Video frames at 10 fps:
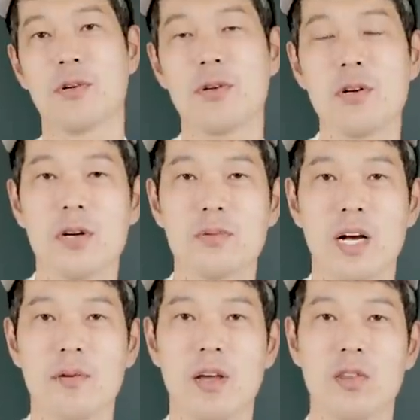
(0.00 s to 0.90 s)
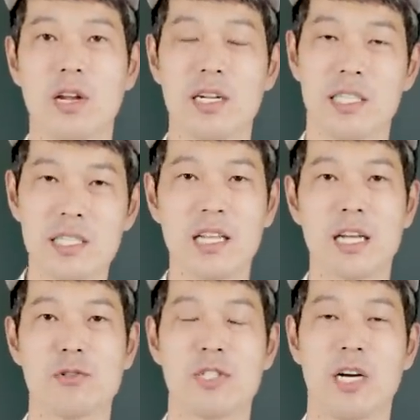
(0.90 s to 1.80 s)
오늘도 여러분과 함께 떠나는
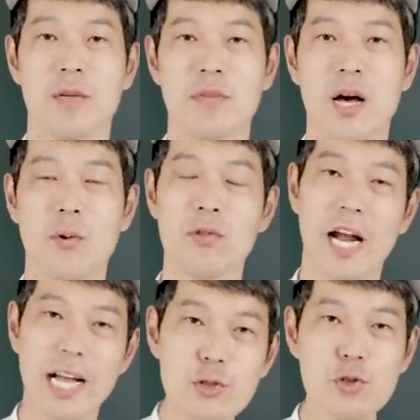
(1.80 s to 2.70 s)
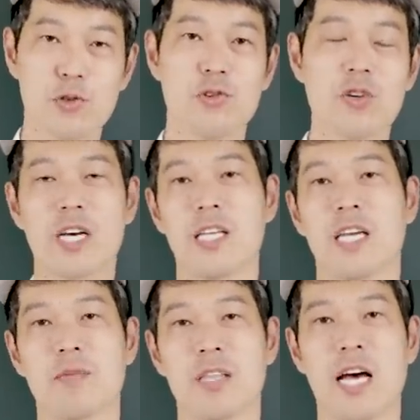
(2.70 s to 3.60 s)
인생탐구 시간입니다 오늘 아주 유익한
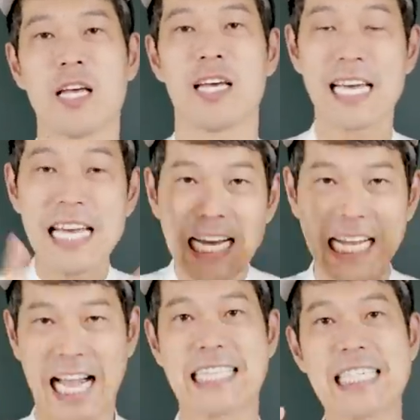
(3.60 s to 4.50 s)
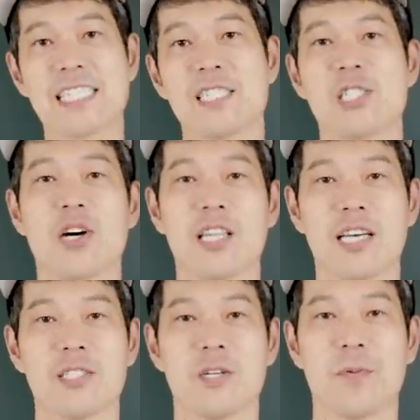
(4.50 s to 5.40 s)
얘기입니다 가짜 긍정에
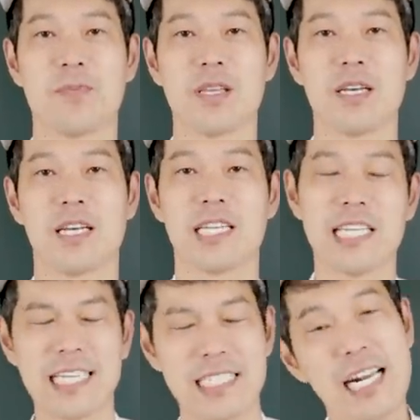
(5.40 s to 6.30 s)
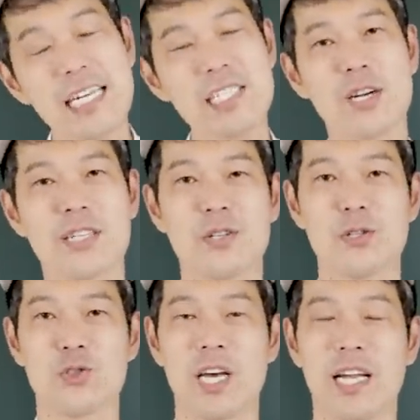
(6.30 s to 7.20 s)
대해서 제가 제일 싫어하는
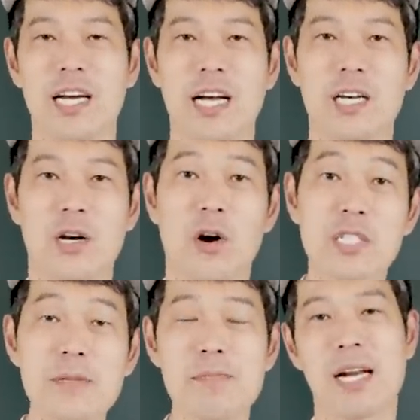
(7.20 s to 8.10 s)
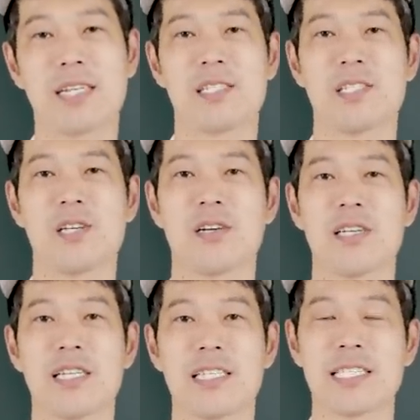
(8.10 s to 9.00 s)
것 중에 하나가 거짓말 긍정
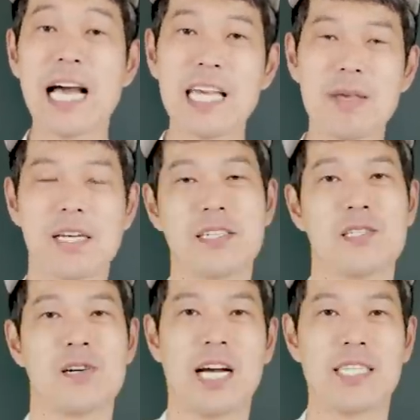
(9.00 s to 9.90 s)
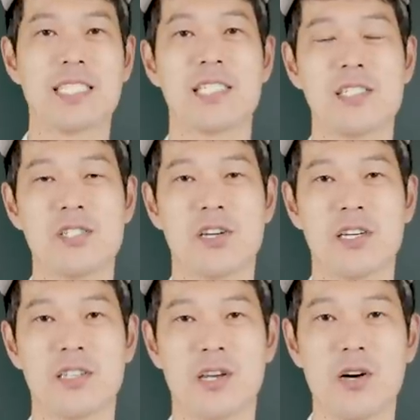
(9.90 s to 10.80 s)
사이비 긍정 가짜
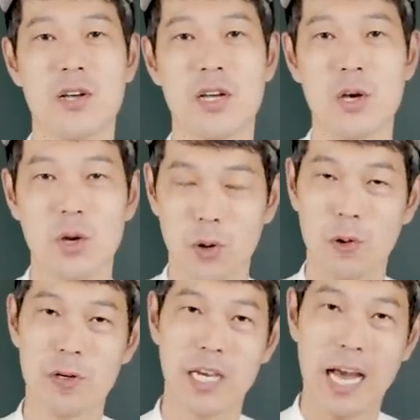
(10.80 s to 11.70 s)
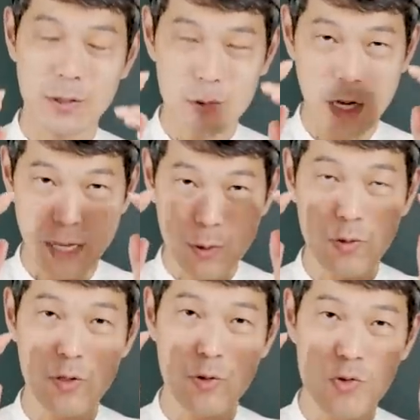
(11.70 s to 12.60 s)
긍정이거든요 요걸 제가 아주
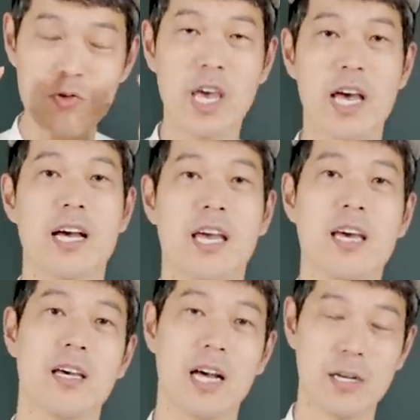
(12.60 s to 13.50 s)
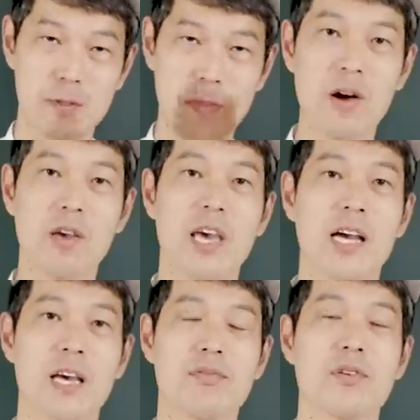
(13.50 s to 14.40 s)
오늘 유쾌하게 아주
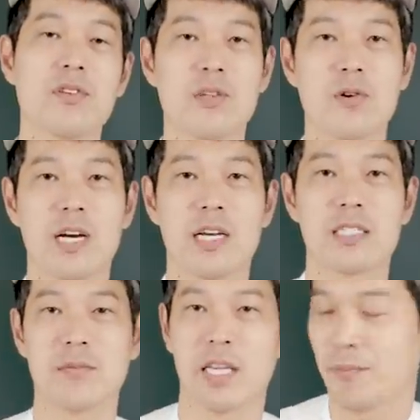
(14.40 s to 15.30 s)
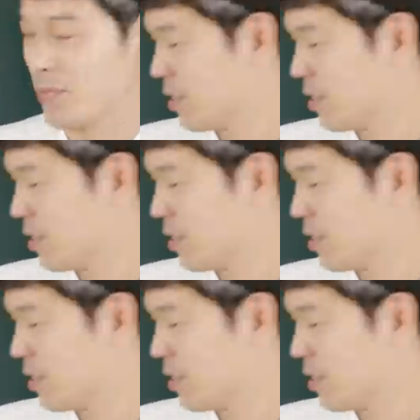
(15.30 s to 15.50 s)
명쾌하게 풀어드리도록 하겠습니다